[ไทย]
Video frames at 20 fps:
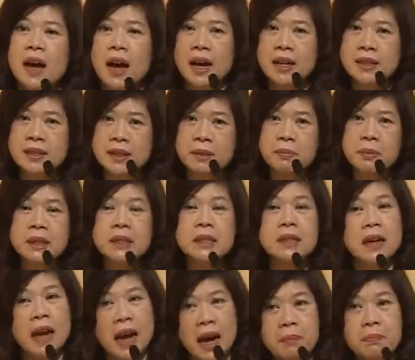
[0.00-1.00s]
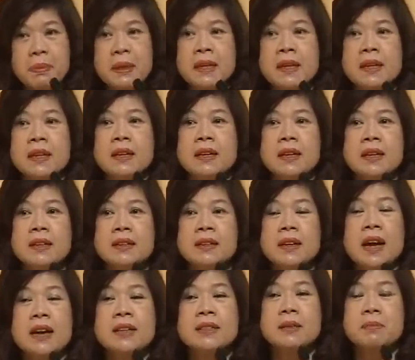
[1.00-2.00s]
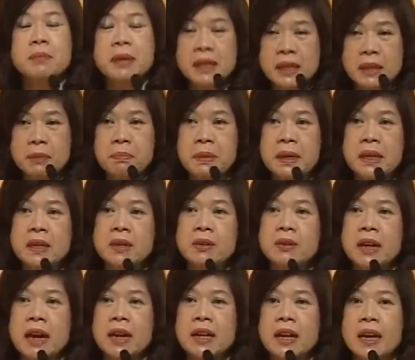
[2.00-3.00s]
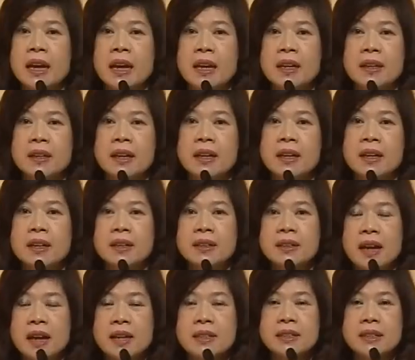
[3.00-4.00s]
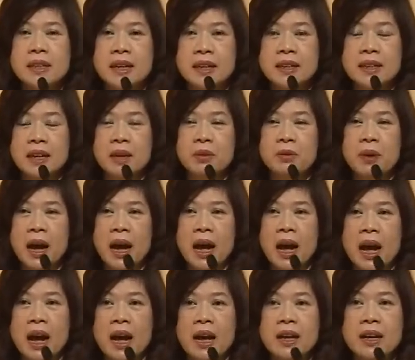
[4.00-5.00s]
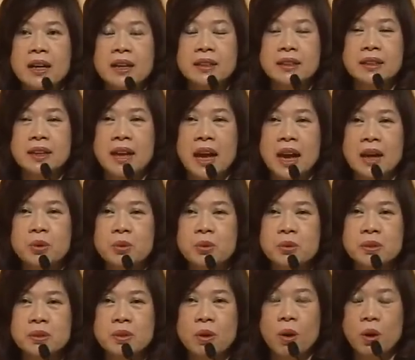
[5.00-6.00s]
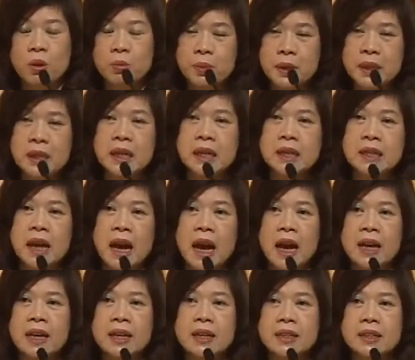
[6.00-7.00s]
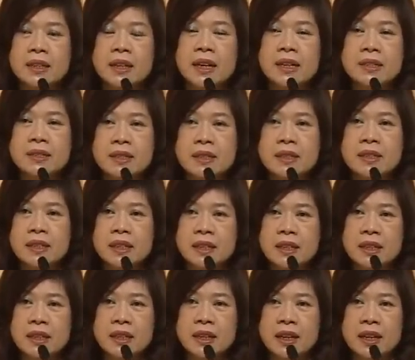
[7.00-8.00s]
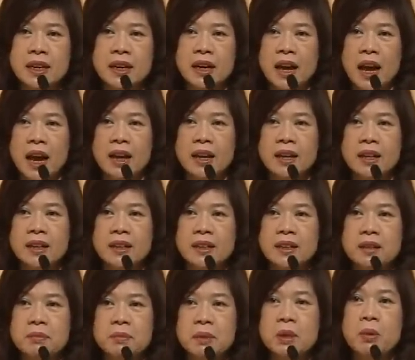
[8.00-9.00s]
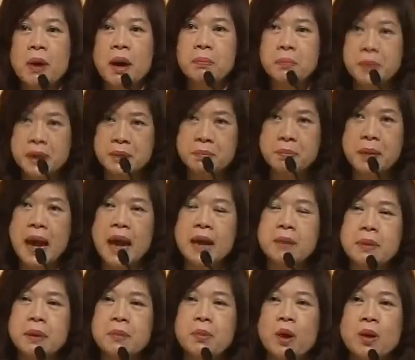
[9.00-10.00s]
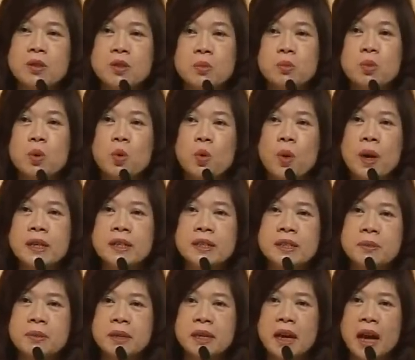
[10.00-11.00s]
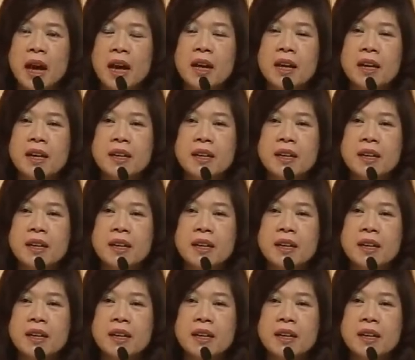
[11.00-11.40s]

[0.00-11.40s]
อาจจะไม่ถึง5ปีหรืออาจจะไม่กี่ปีเท่านั้นเองท่านจะเห็นได้ว่าตลาดหุ้นของประเทศไทยหรือ SET เนี่ยนะคะมีความเปลี่ยนแปลงไปพอสมควรใช่ไหมคะ